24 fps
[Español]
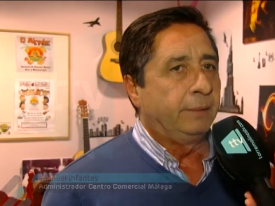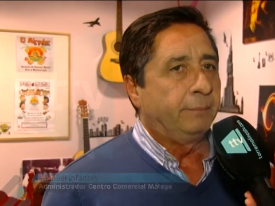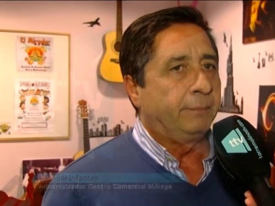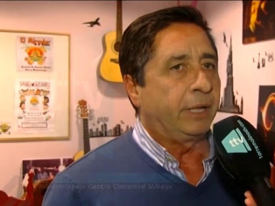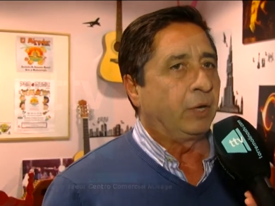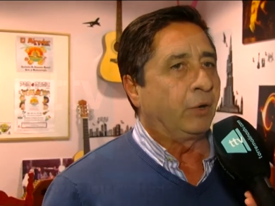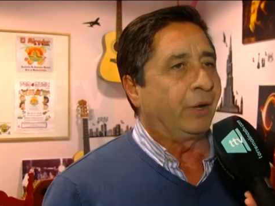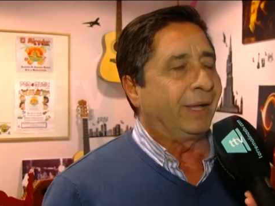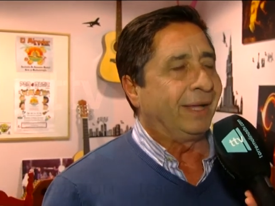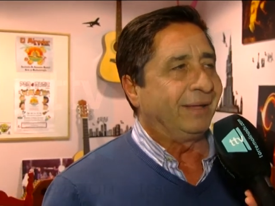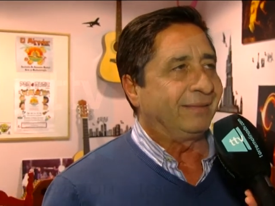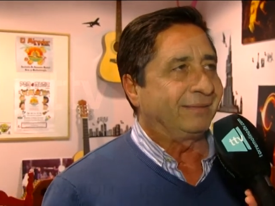
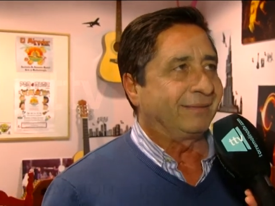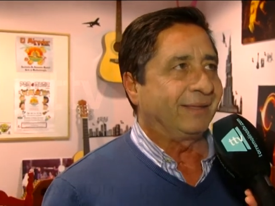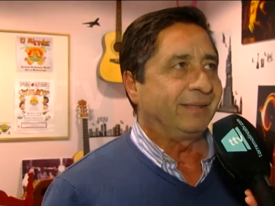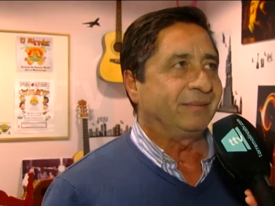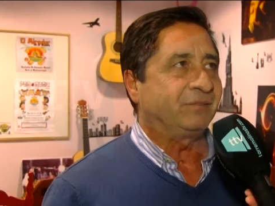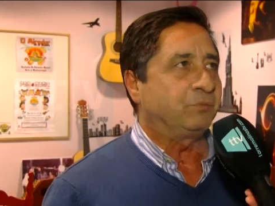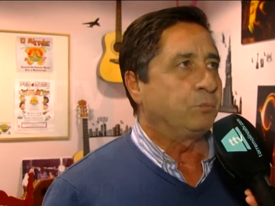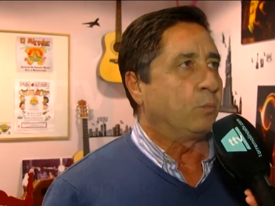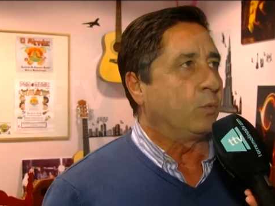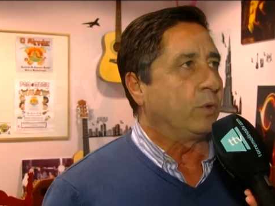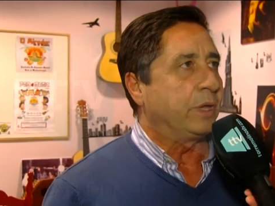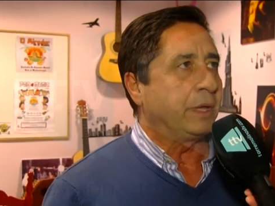pero este
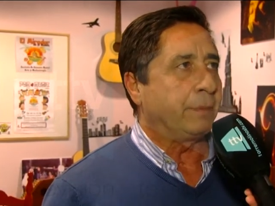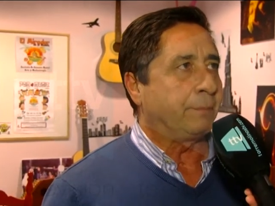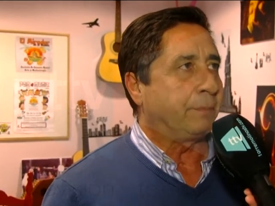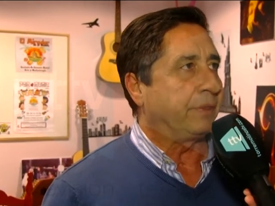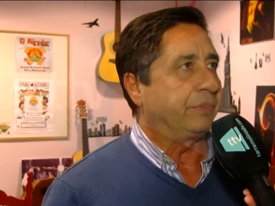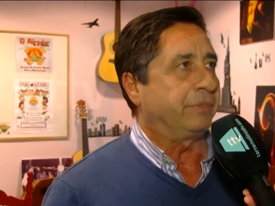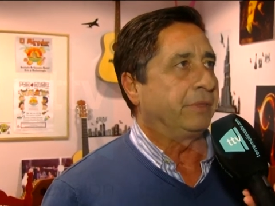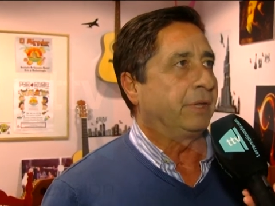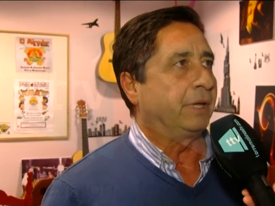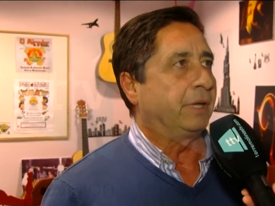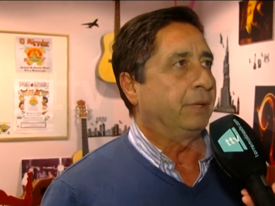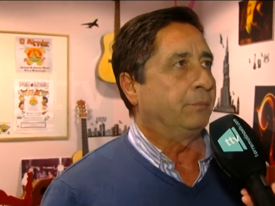es muy
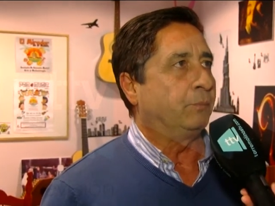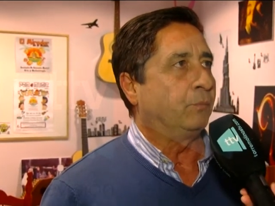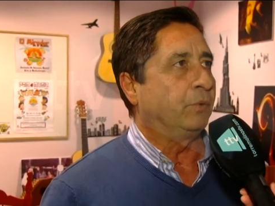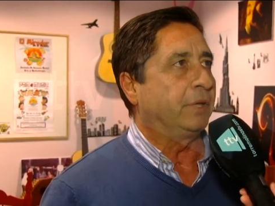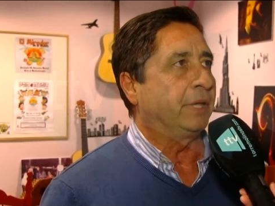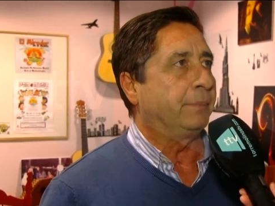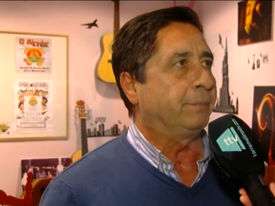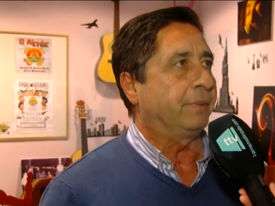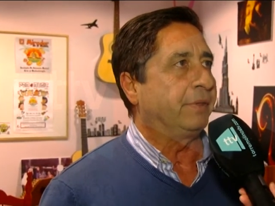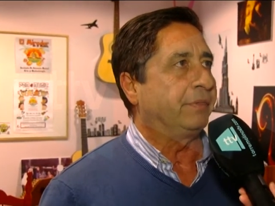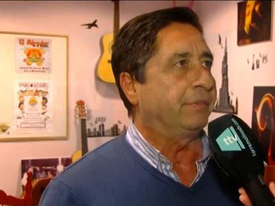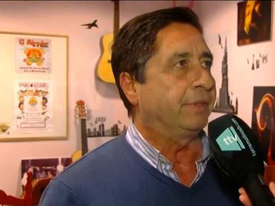especial,
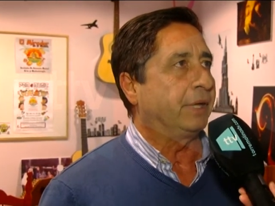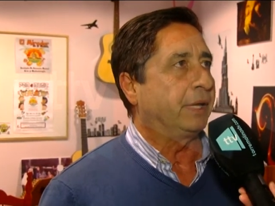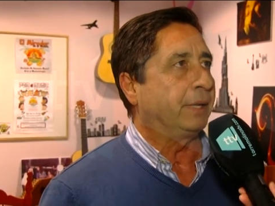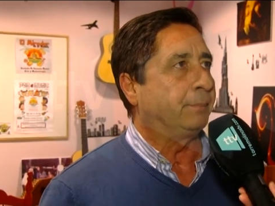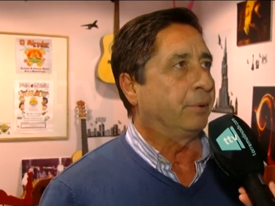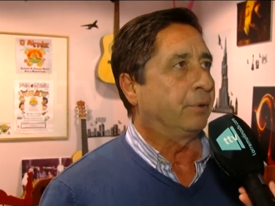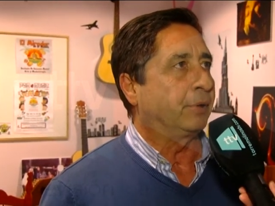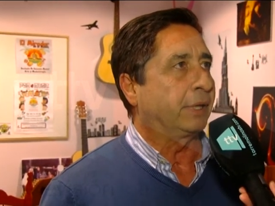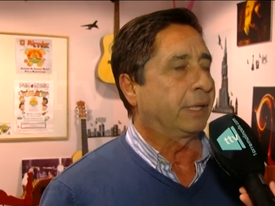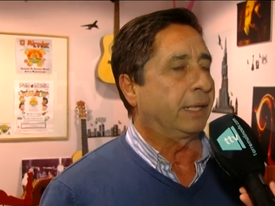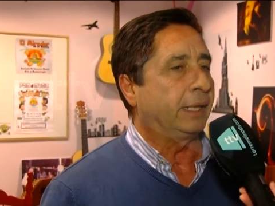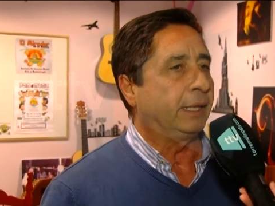muy especial
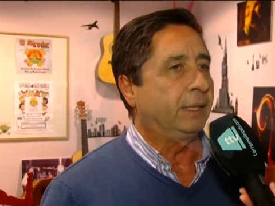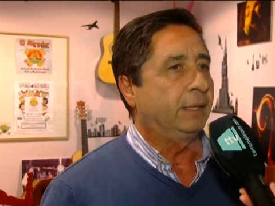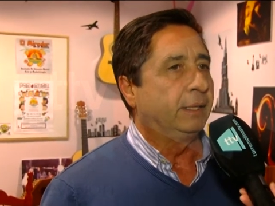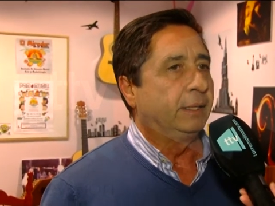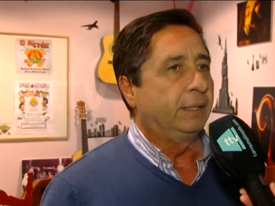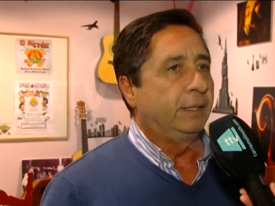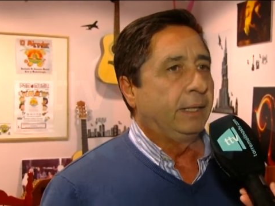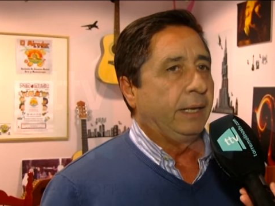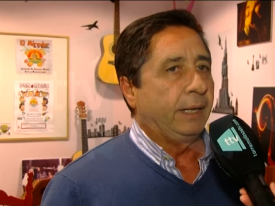porque